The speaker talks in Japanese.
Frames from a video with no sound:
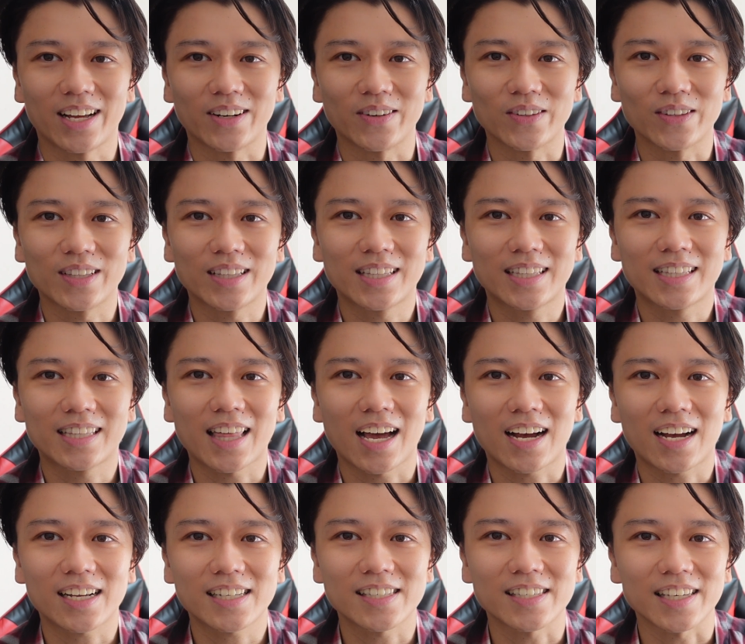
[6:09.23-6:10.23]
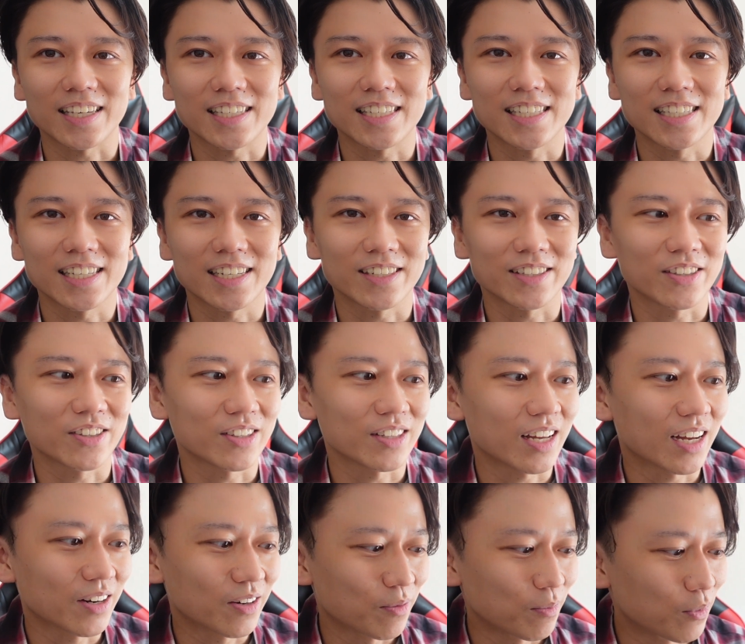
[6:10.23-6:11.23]
あの高杉晋作って
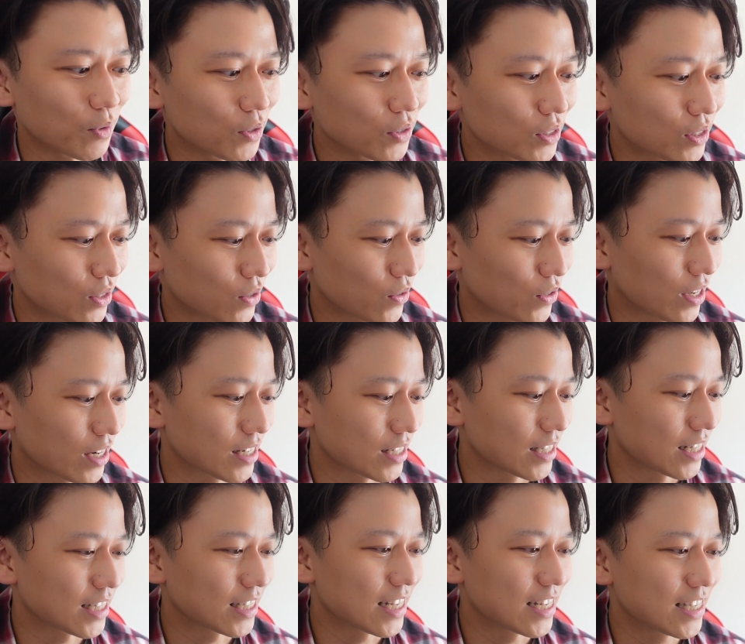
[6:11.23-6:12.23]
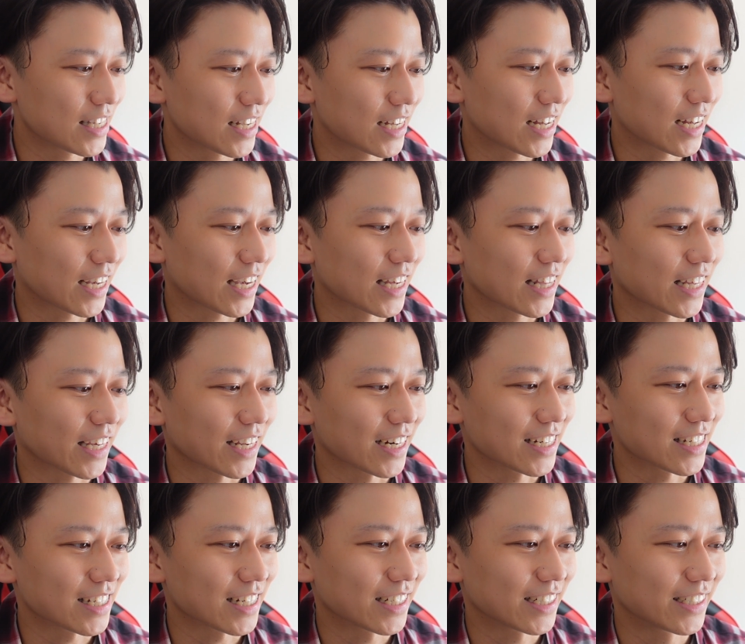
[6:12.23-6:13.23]
あのモンスターのキャラ全然関係ない
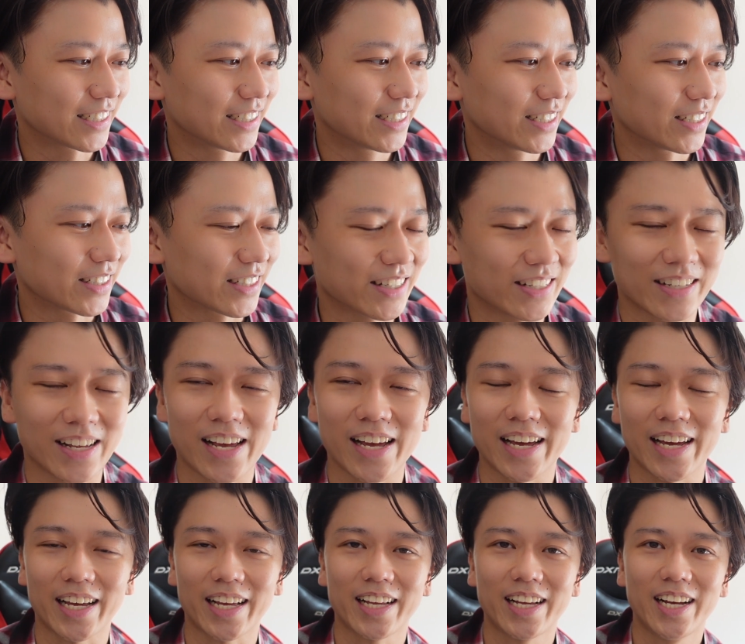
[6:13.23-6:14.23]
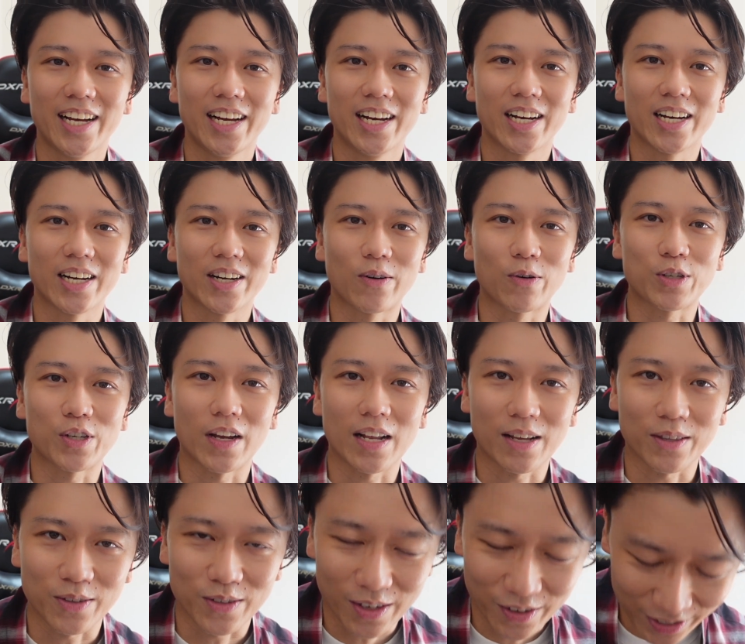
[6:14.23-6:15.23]
キャラでした、えー、ご視聴あ
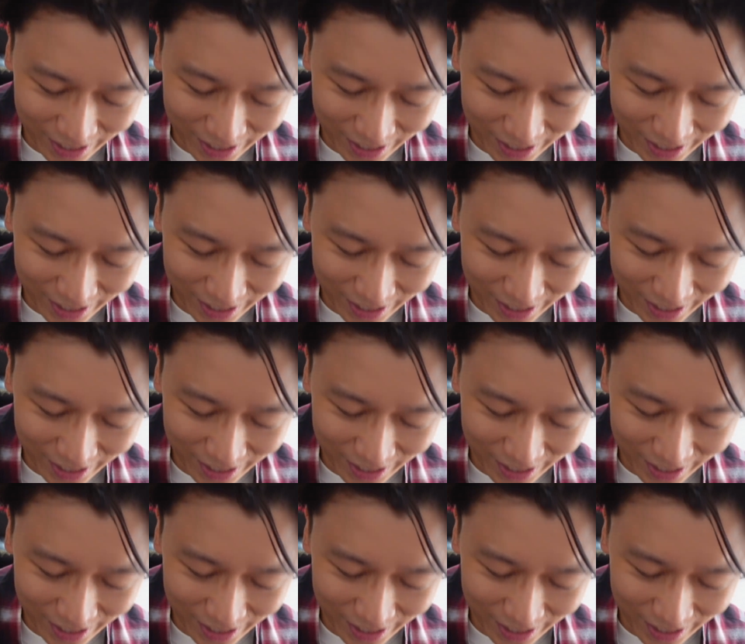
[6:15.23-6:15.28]
りがとうご